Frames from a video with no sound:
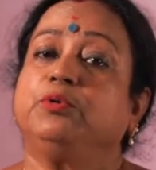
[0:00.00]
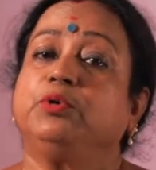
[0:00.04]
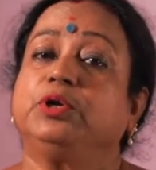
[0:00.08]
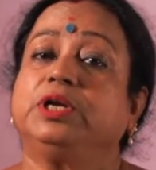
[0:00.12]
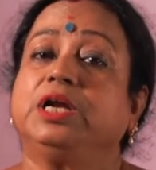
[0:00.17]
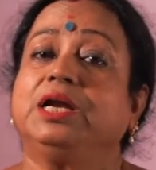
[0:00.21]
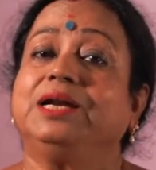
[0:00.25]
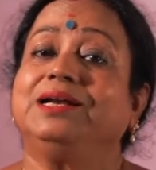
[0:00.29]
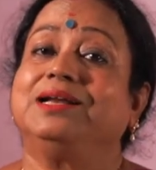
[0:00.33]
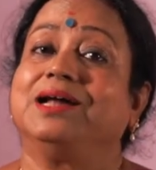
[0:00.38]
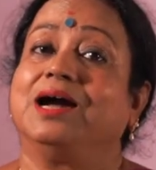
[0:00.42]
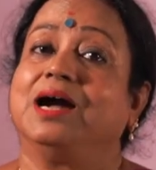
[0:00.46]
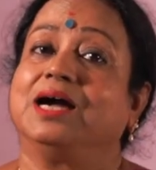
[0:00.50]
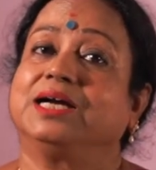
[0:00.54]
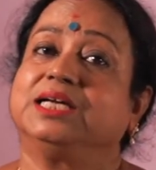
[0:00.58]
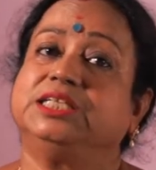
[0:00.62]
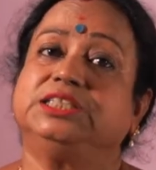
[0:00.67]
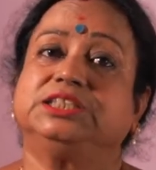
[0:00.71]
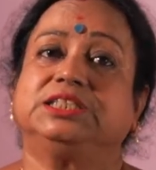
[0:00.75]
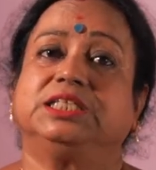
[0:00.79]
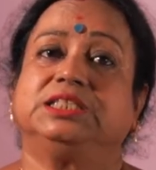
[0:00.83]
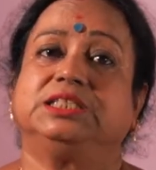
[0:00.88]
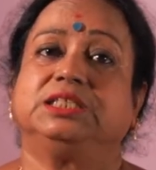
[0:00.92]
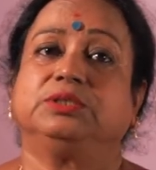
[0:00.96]
ওটা
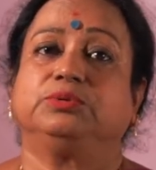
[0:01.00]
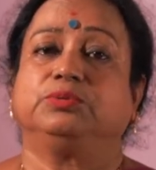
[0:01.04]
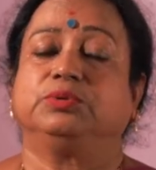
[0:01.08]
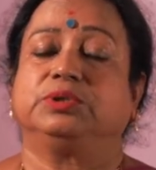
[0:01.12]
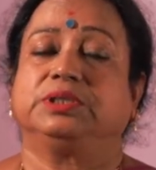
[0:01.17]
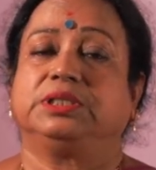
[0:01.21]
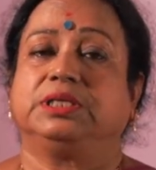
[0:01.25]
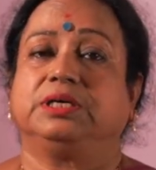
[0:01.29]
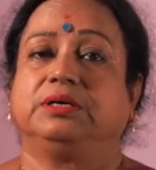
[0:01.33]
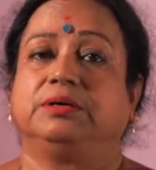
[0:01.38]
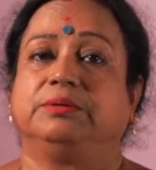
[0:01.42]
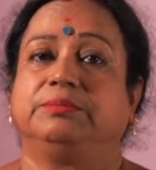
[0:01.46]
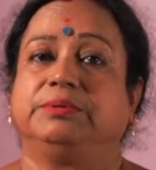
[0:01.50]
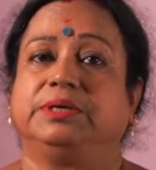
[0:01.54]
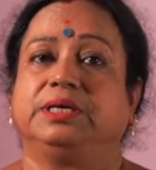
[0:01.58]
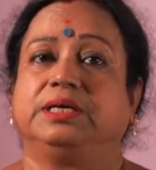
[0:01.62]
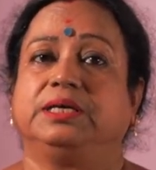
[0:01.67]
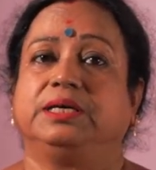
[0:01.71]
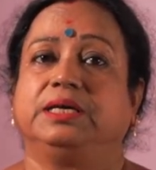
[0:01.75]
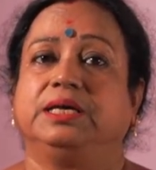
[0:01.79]
ঢাকের সাথে করতে হবে